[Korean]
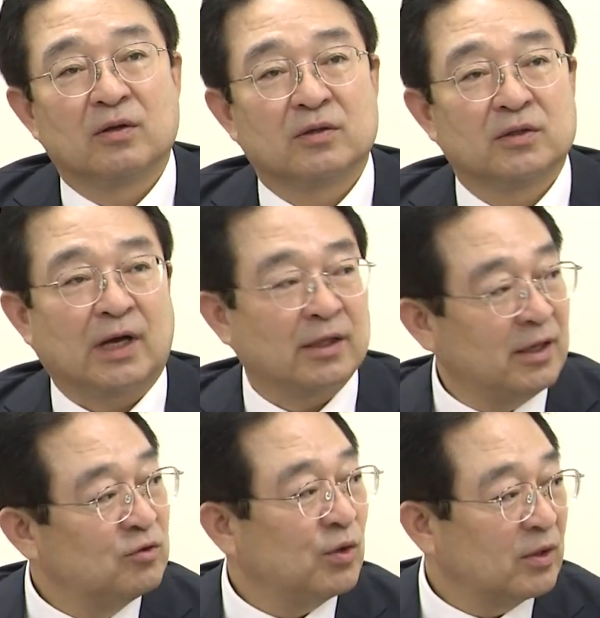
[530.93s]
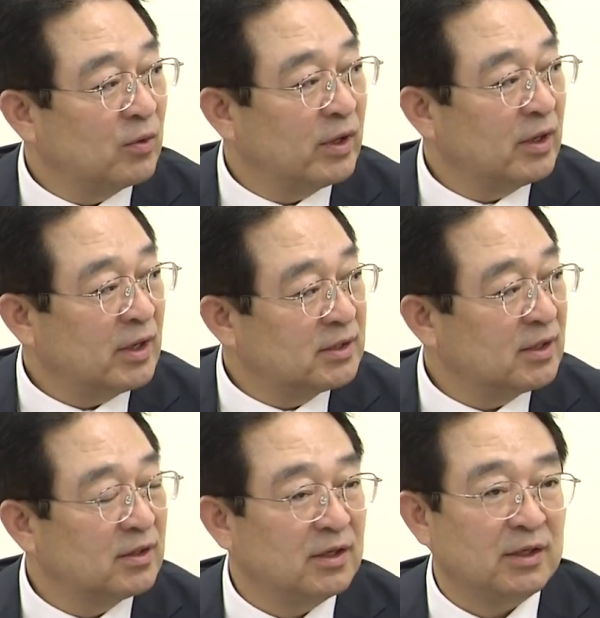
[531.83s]
그 안내중학교에 음.
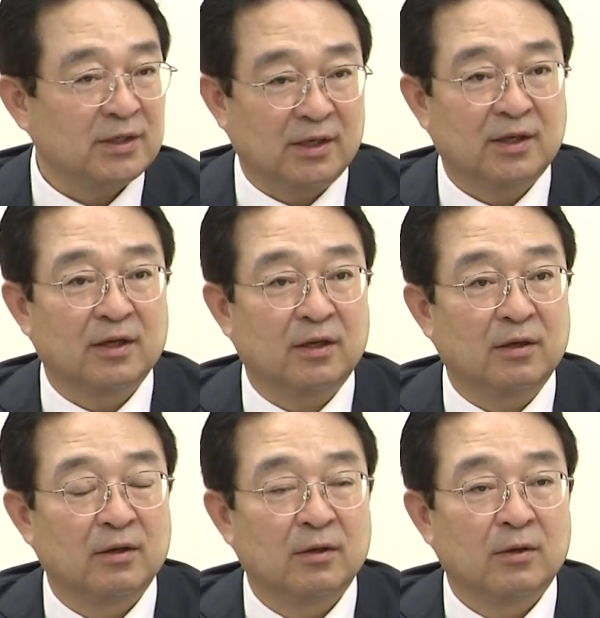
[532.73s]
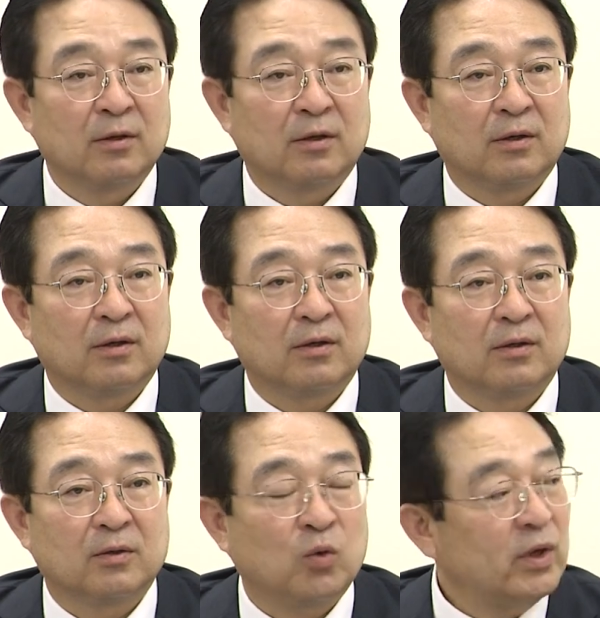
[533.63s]
학생들이 상당히
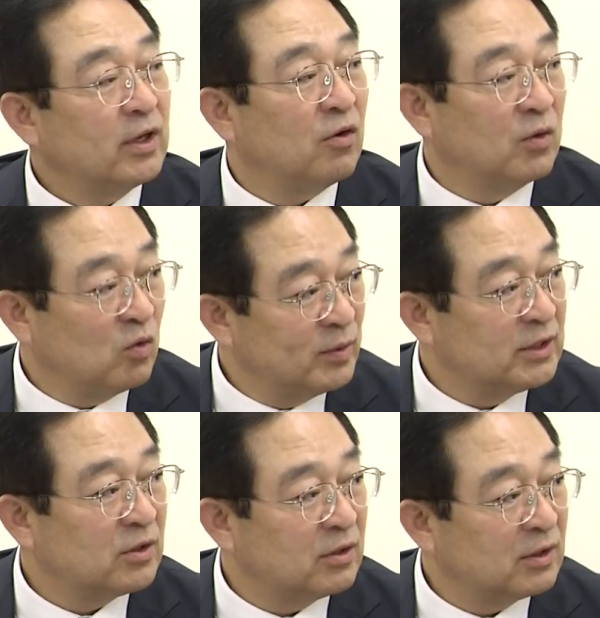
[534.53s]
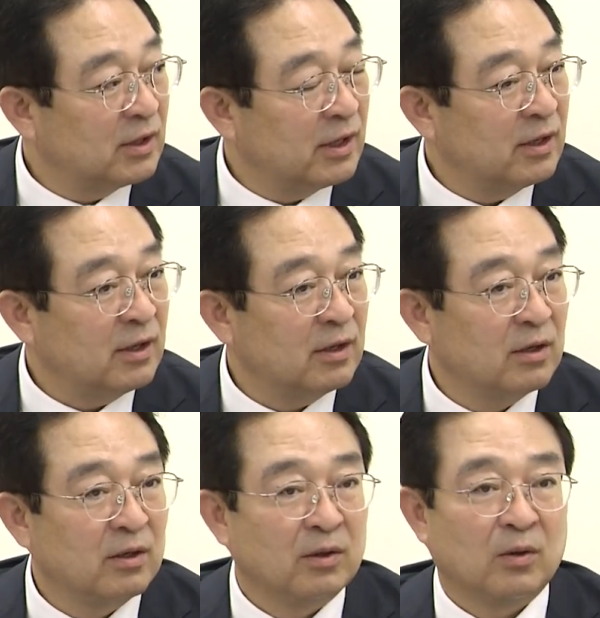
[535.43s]
그 통하기 어려움이 있었는데
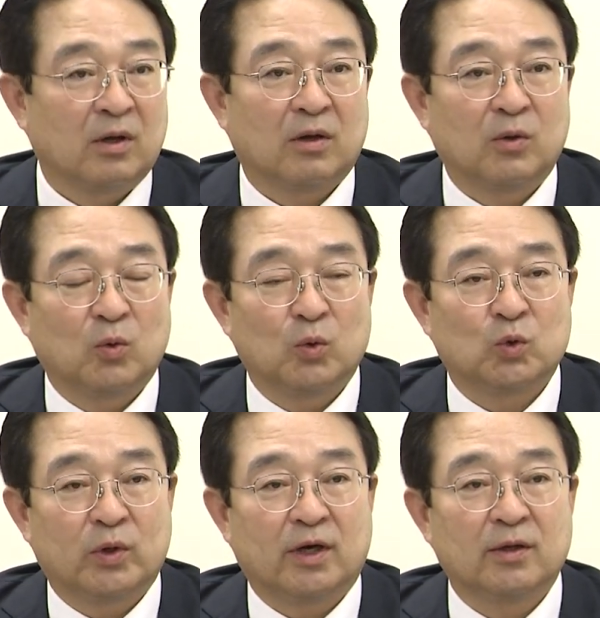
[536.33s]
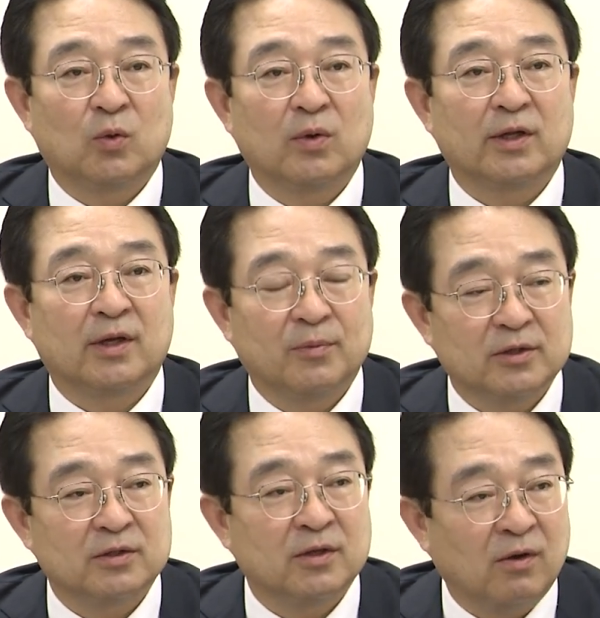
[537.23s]
어, 요 조례안이
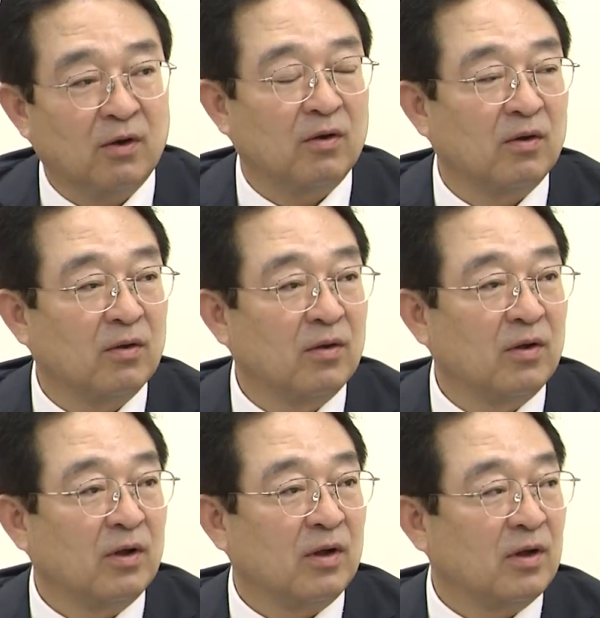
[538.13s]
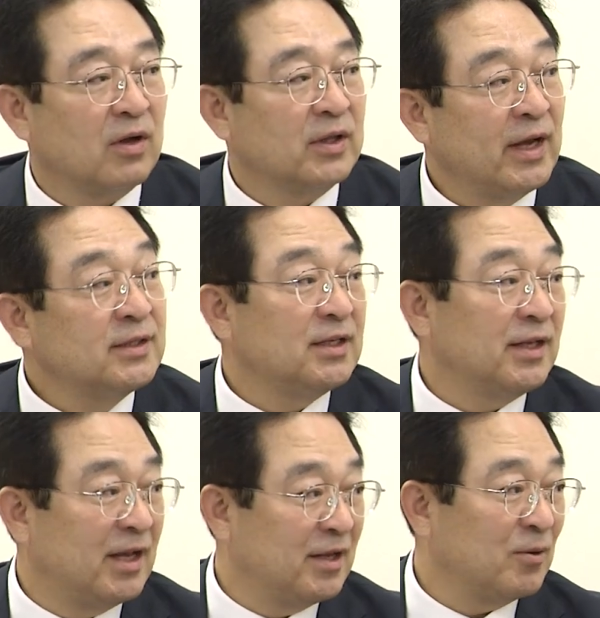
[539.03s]
통과되면서 어, 택시
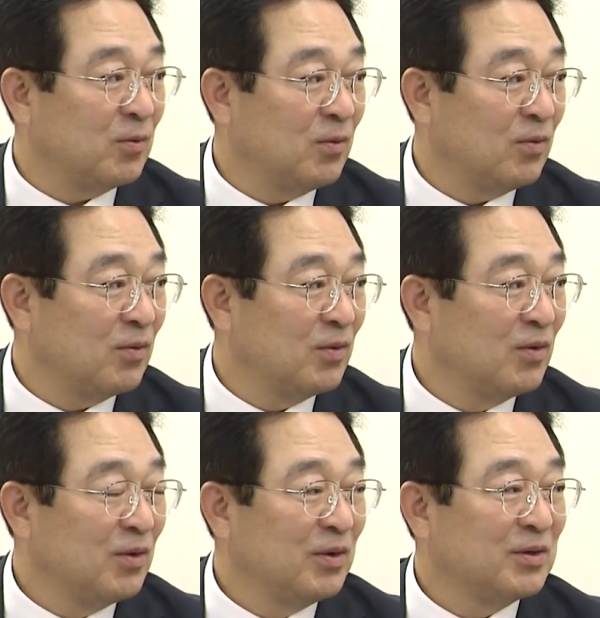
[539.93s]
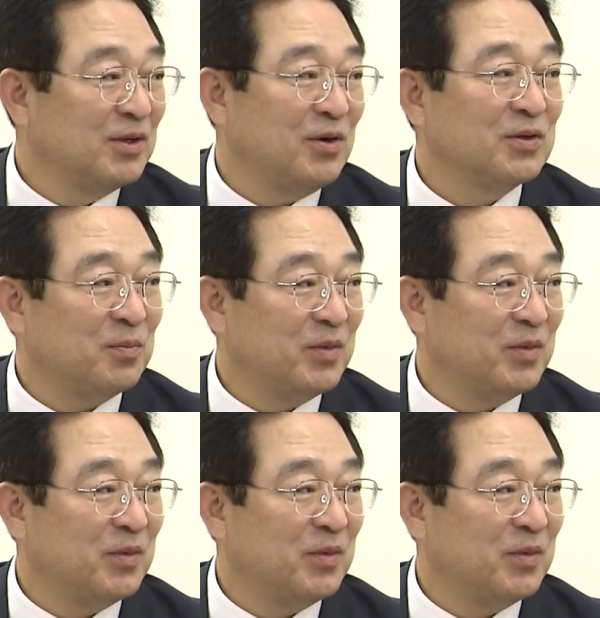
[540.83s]
네 대로 예. 그 열여섯